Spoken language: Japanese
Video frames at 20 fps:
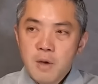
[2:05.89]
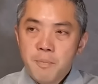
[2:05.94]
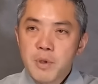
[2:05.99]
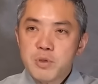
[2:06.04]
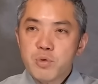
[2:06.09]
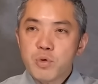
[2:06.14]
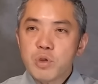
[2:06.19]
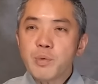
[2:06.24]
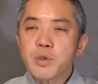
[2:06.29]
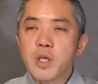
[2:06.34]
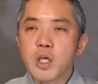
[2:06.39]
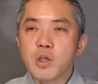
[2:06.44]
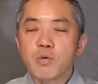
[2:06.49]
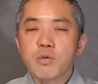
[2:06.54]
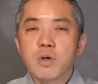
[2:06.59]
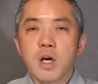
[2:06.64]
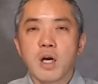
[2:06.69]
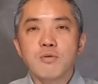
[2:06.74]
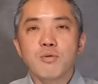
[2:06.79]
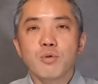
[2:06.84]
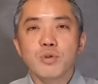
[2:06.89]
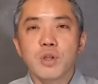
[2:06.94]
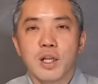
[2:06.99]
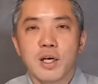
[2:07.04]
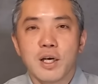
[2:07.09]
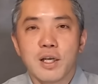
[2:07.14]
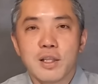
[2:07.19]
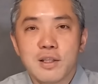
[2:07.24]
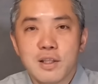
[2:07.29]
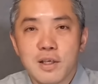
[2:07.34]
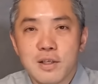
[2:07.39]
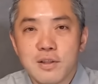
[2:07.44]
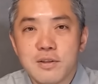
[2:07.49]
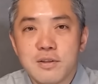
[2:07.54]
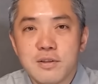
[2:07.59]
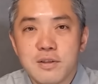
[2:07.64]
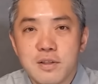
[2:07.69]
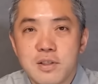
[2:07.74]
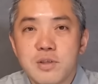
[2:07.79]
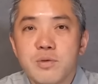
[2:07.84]
まあ、それでも結局買うことはなかったん
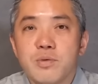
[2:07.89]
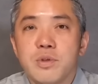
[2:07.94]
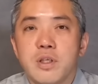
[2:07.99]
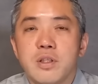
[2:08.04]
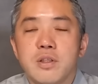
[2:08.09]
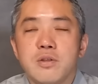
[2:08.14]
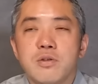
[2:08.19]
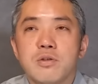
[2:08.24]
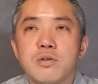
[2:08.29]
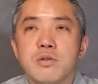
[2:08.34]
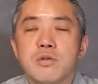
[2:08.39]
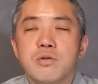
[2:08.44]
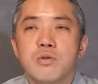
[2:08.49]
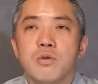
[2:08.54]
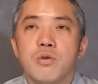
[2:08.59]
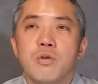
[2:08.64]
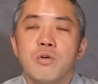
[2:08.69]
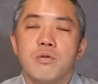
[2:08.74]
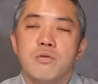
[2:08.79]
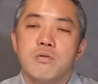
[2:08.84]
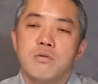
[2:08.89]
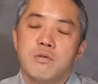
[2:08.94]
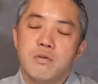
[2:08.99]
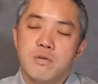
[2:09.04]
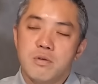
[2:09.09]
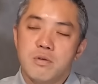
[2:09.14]
ですよね。ずっと、